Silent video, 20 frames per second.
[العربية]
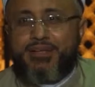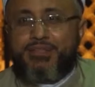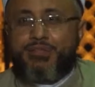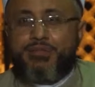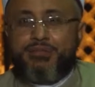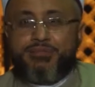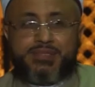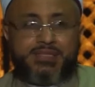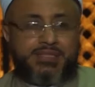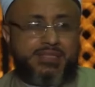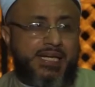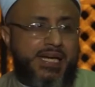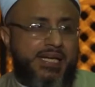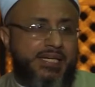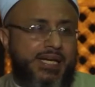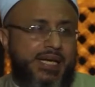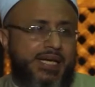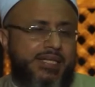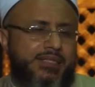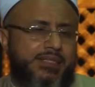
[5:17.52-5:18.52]
شفت
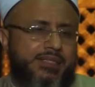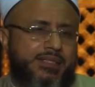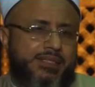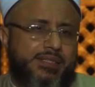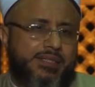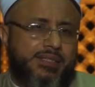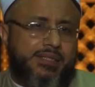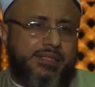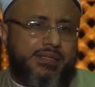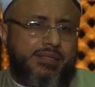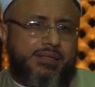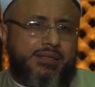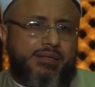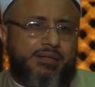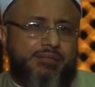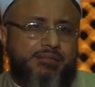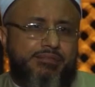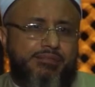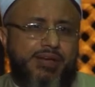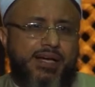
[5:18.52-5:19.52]
ازاي عاد
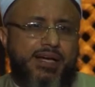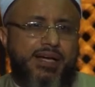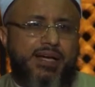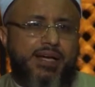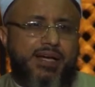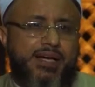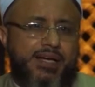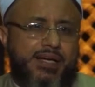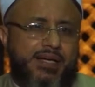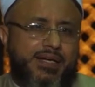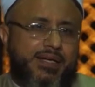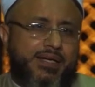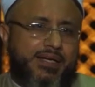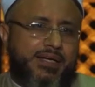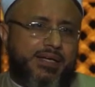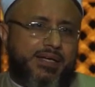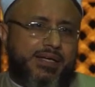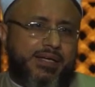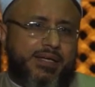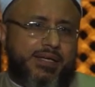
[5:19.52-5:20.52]

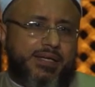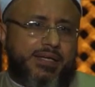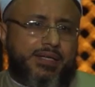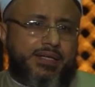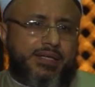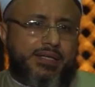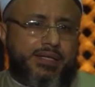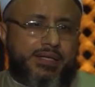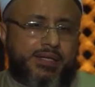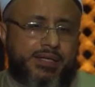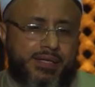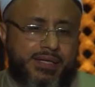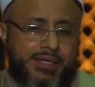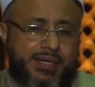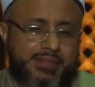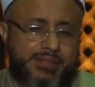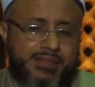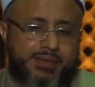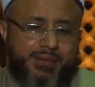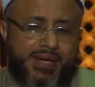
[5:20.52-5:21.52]

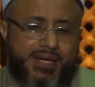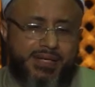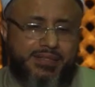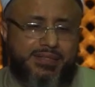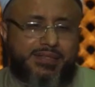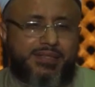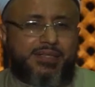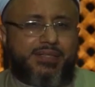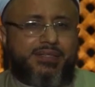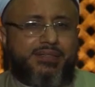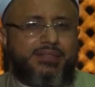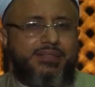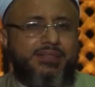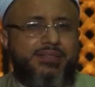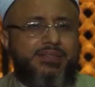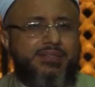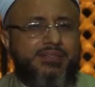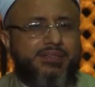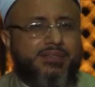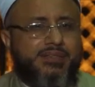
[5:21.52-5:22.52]
فهنا طبعا
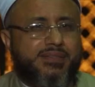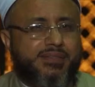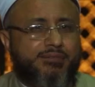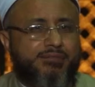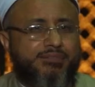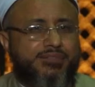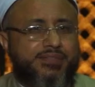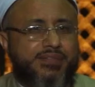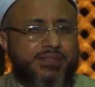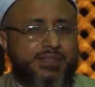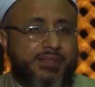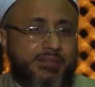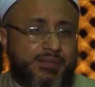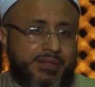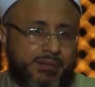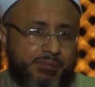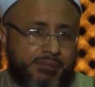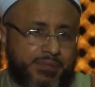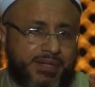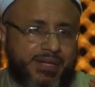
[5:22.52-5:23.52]

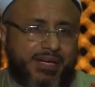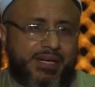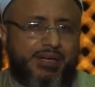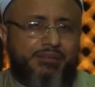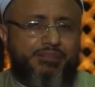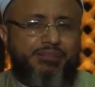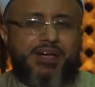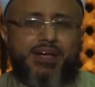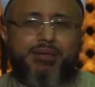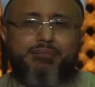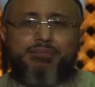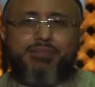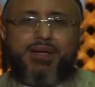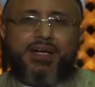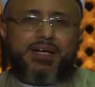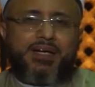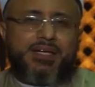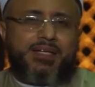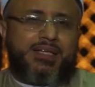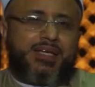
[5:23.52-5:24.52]
ربنا قال إيه؟
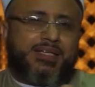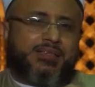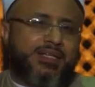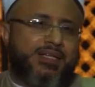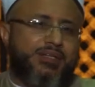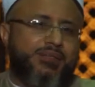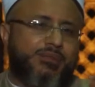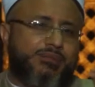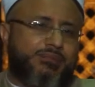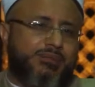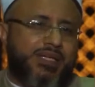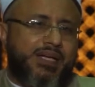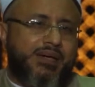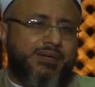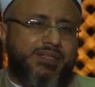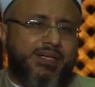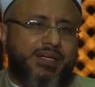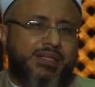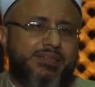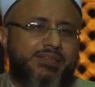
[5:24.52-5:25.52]
فلما قضى زيد منها
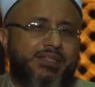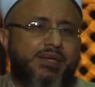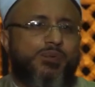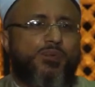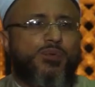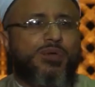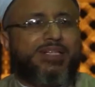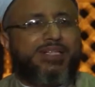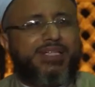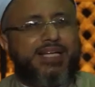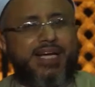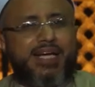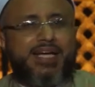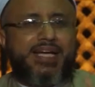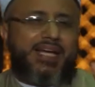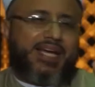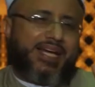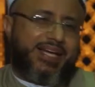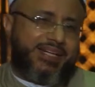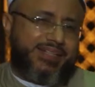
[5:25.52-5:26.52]
وطرا
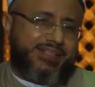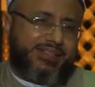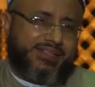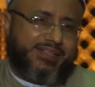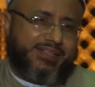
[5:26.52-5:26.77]
زوجناكها